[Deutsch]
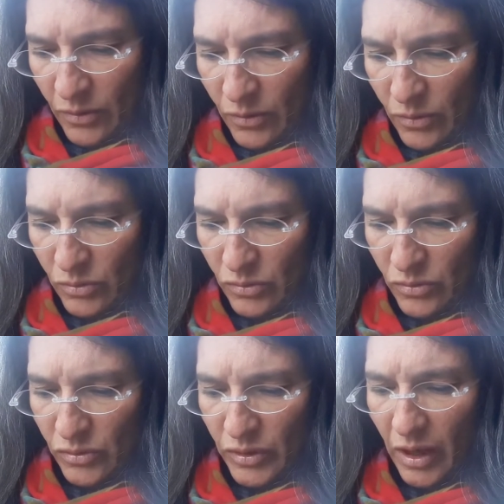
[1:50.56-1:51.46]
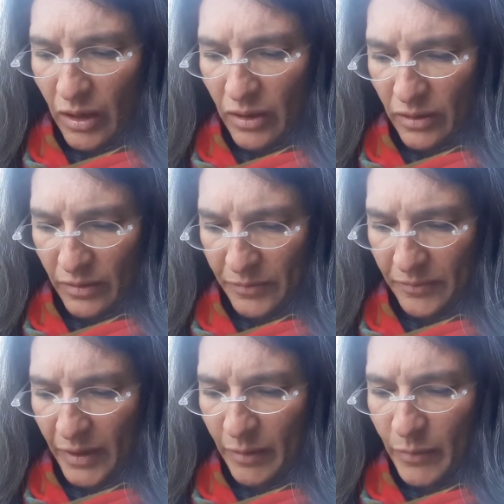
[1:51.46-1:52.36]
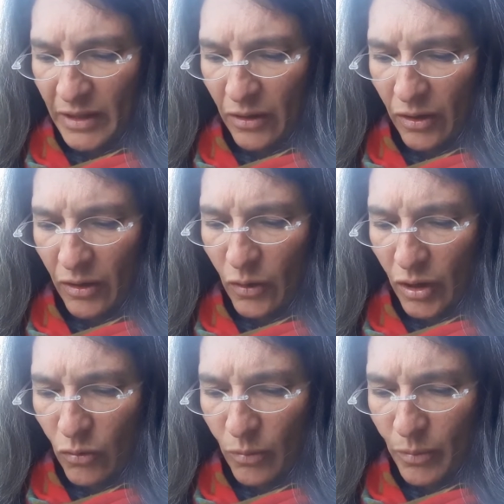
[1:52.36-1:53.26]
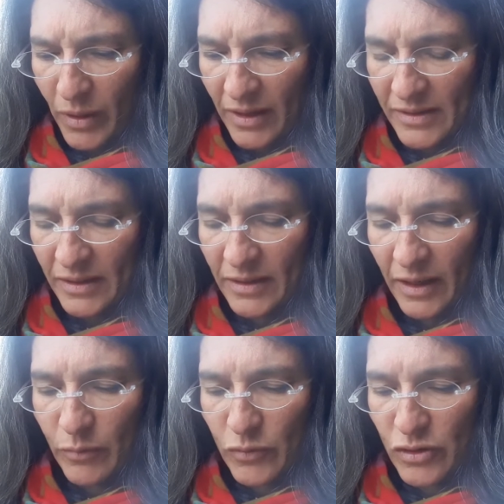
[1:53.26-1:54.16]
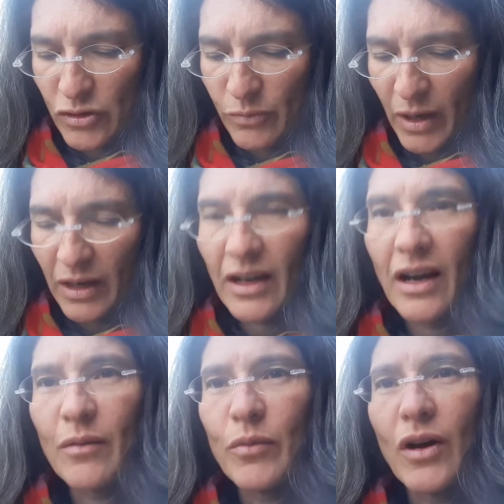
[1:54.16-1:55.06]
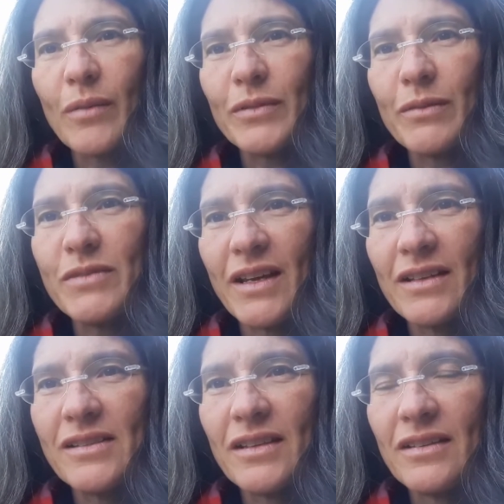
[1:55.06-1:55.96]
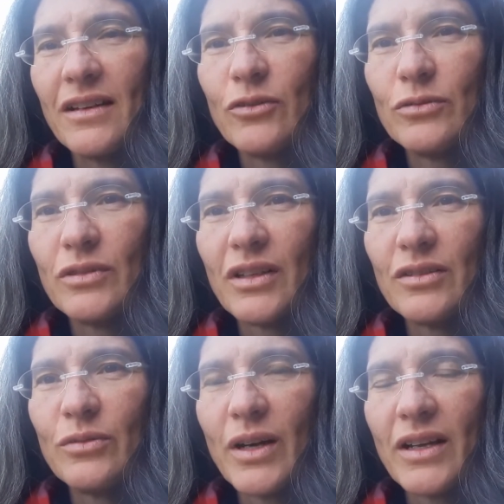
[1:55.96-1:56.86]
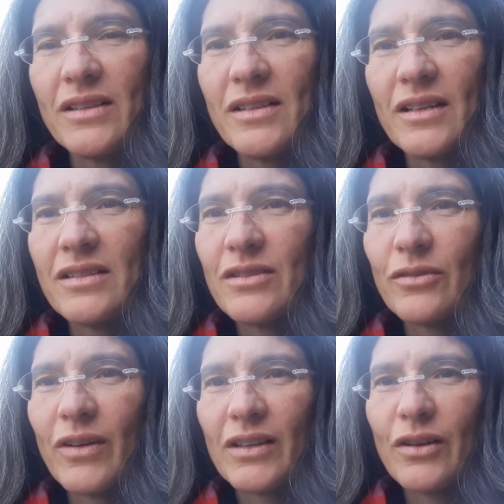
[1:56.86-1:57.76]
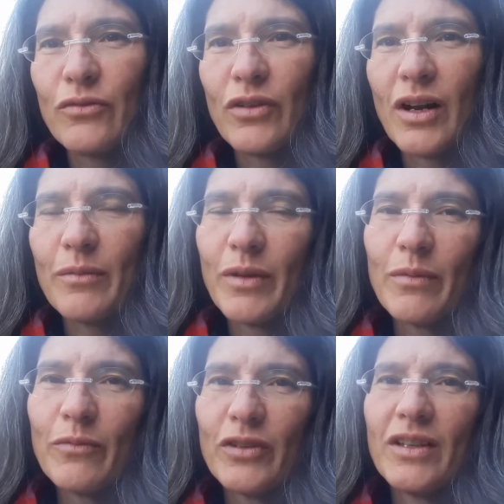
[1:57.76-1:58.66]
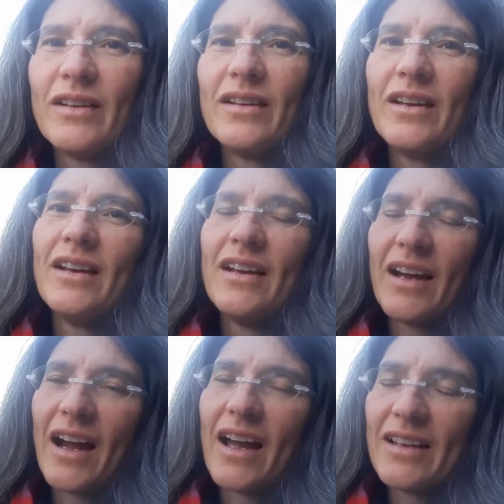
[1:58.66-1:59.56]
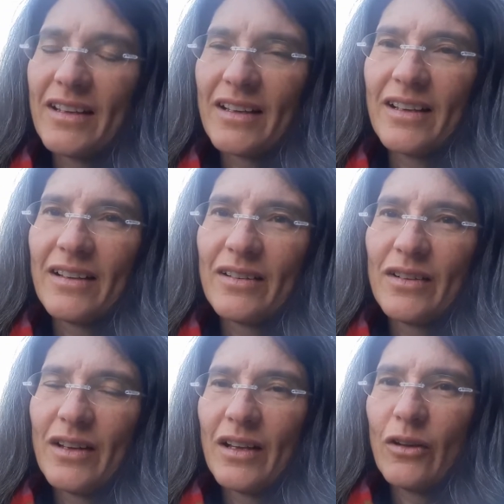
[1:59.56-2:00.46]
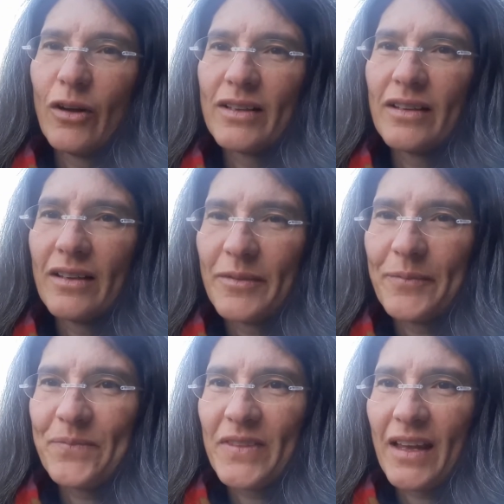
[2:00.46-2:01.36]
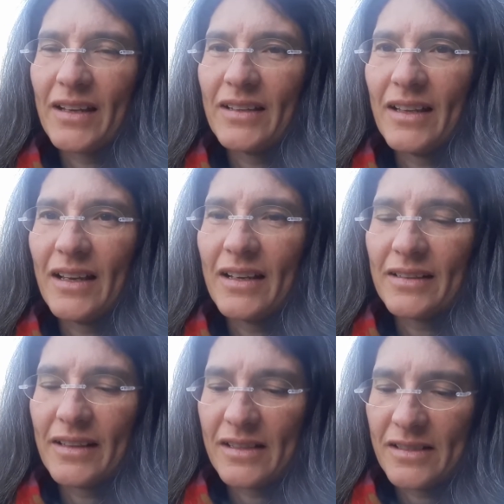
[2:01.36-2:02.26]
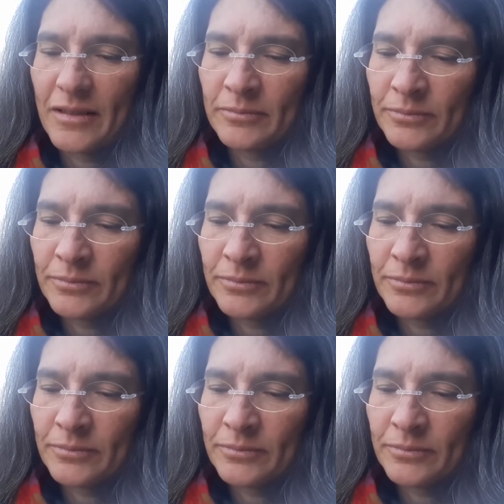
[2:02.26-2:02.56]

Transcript: Und ja, in Mitteleuropa hat sich der Gemüsespargelanbau ab dem 16. Jahrhundert durchgesetzt und war da vor allem eben für die reichen Leute eine Delikatesse.